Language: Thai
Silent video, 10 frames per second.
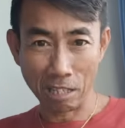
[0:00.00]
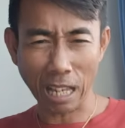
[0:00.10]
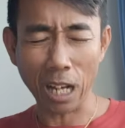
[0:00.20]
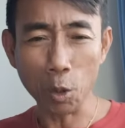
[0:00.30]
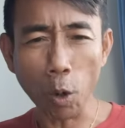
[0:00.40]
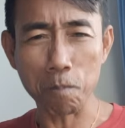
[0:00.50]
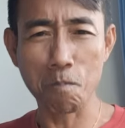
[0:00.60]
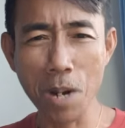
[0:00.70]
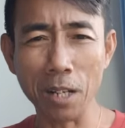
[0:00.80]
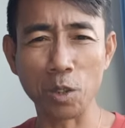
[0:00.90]
สัญญต์
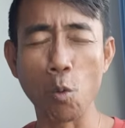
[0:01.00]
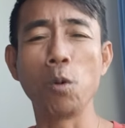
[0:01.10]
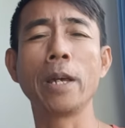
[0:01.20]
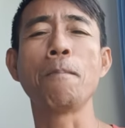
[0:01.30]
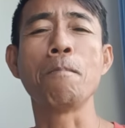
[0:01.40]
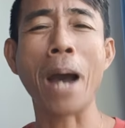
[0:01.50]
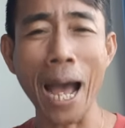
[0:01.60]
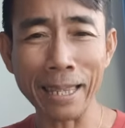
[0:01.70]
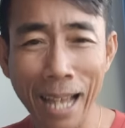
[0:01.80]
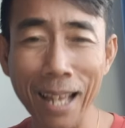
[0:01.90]
เบื้องสูงเลย มา
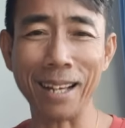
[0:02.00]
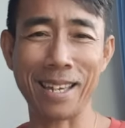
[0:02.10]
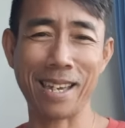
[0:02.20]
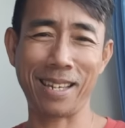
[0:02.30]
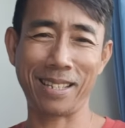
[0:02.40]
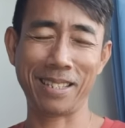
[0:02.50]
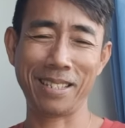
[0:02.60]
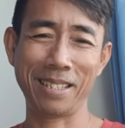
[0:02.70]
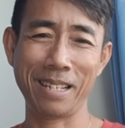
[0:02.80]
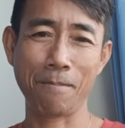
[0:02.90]
นะนะฮะ
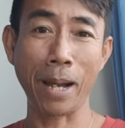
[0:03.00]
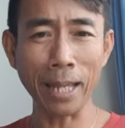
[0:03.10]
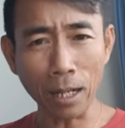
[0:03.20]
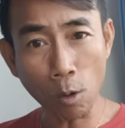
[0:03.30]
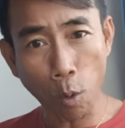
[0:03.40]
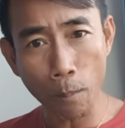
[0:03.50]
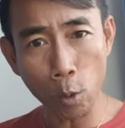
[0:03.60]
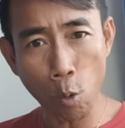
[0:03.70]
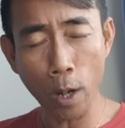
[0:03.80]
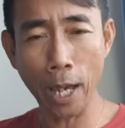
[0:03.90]
มานะ คือความ
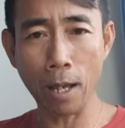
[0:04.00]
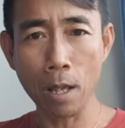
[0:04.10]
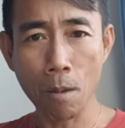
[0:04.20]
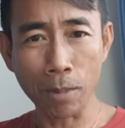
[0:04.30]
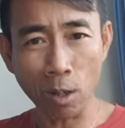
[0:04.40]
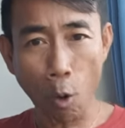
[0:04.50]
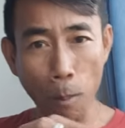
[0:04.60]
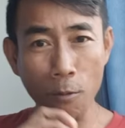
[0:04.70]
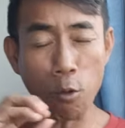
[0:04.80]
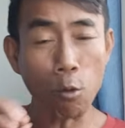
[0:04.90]
รู้ไงฮะมันยังออก
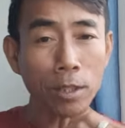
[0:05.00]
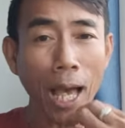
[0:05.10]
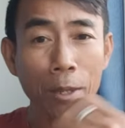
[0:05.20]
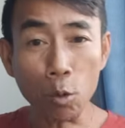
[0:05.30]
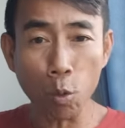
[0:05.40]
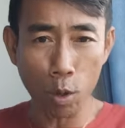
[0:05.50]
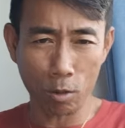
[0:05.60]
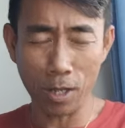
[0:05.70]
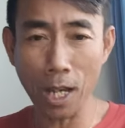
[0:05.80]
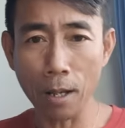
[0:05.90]
มาฟุ้งซ่านอยู่ไอ้ตั
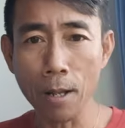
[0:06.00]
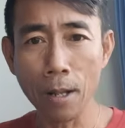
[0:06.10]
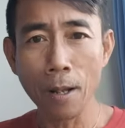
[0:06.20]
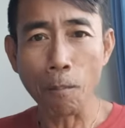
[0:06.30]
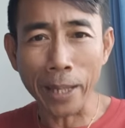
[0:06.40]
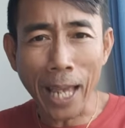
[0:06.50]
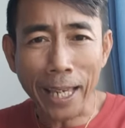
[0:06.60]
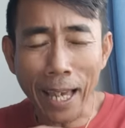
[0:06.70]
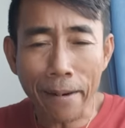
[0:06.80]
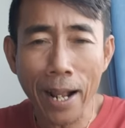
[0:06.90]
วเนี้ย มันได้
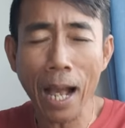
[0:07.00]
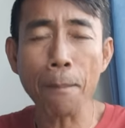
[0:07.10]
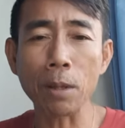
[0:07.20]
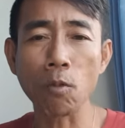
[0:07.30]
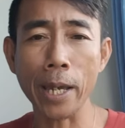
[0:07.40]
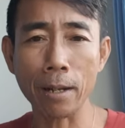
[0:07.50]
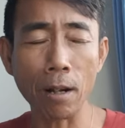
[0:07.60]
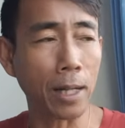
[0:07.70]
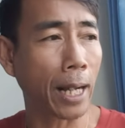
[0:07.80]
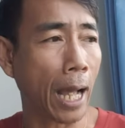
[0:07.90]
แค่ระงับมันไว้ก็
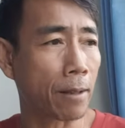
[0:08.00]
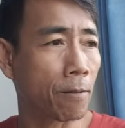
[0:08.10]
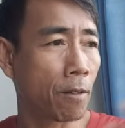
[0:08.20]
คือการ